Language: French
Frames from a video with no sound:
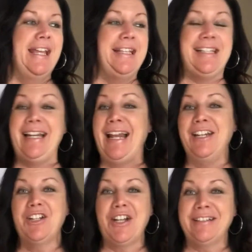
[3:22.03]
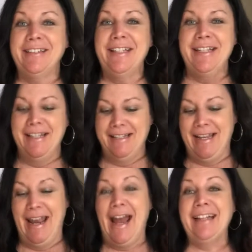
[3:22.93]
C'est la légèreté,
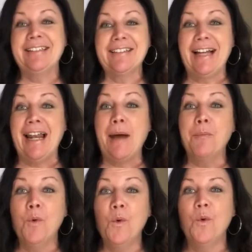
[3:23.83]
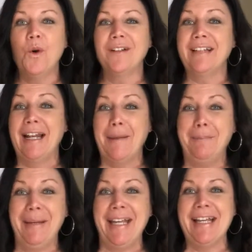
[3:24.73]
c'est être dans l'amour, dans la
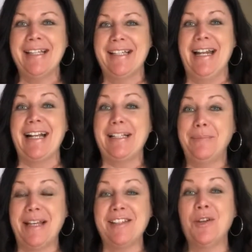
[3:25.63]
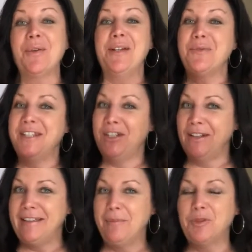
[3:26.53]
paix, c'est l'acceptation qui est aussi
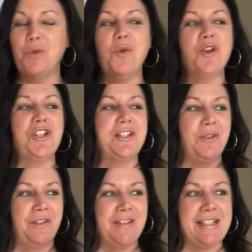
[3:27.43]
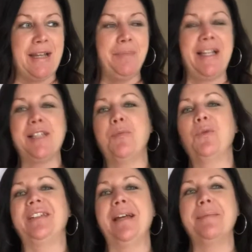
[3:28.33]
notre thème 3. J'ai dit qu'on avait cinq principaux
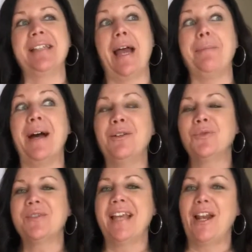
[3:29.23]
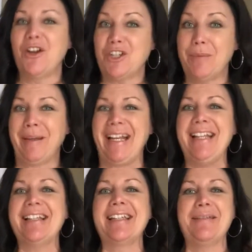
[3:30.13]
thèmes. C'est apprendre aussi à lâcher
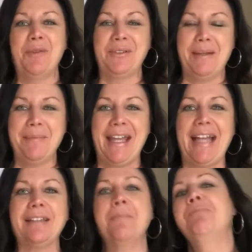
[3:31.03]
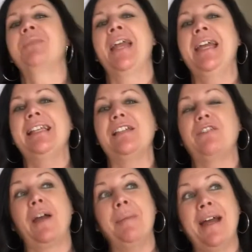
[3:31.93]
prise, qui est mon thème 4. C'est
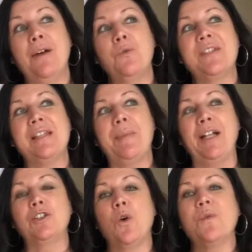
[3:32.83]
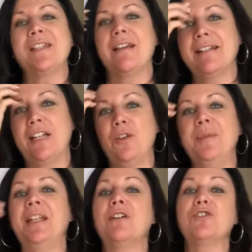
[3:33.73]
vraiment aussi prendre conscience de la
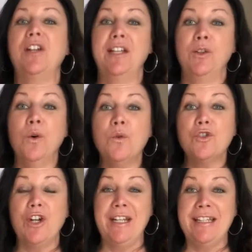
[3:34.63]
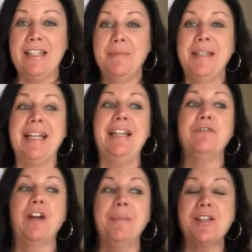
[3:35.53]
dominance de l'ego, je l'ai dit, mais d'aller
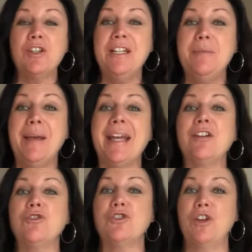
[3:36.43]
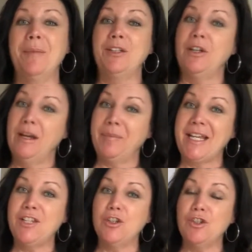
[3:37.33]
vraiment se libérer justement de
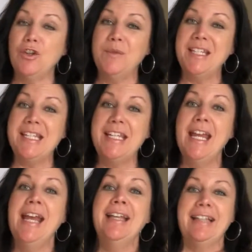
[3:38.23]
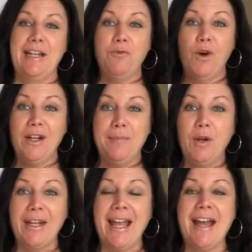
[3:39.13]
l'emprise de celui-ci, d'aller voir les
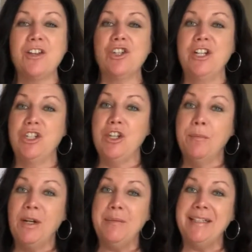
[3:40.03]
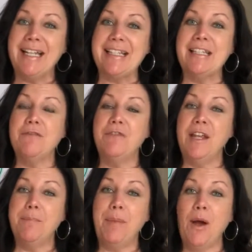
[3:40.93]
blocages, les schémas limitatifs,
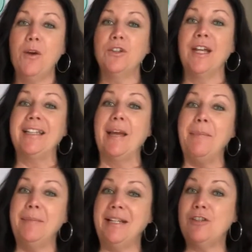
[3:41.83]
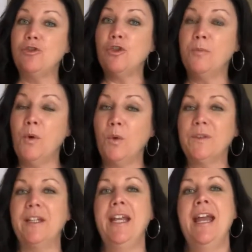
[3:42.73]
les peurs, d'être capable de les
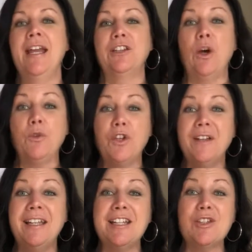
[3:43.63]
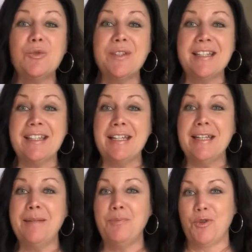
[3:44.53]
surmonter, donc, il y a des
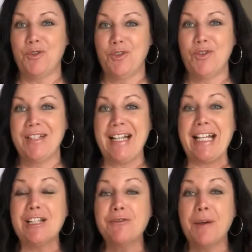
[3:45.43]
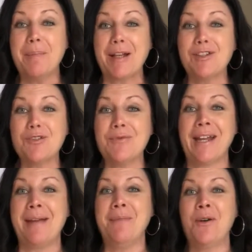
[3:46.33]
outils pour ça. Ça se fait par du
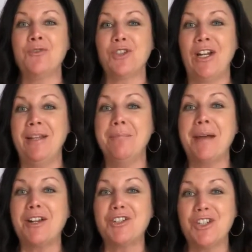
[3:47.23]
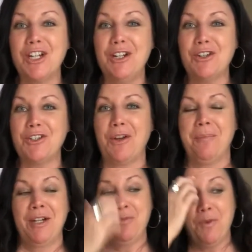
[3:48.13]
vrai monde. J'allais marcher le
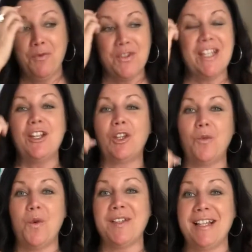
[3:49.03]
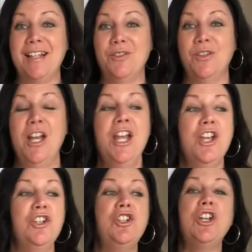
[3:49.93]
chemin. Je peux vous dire quà trois ans, là,
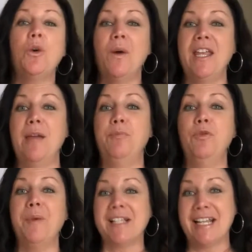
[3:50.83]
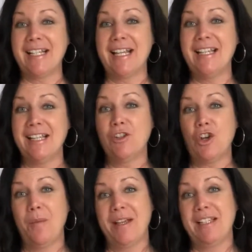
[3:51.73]
j'y croyais plus parce qu'à 16 ans, je
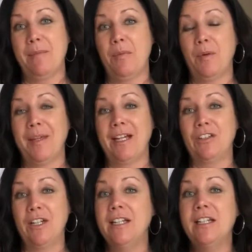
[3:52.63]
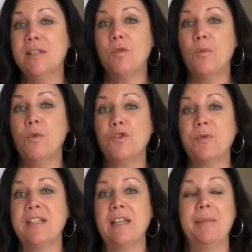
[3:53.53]
commençais ma première atelier avec Lise Bourbeau. Je
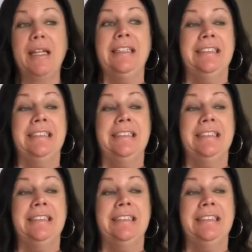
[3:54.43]
me disais, mais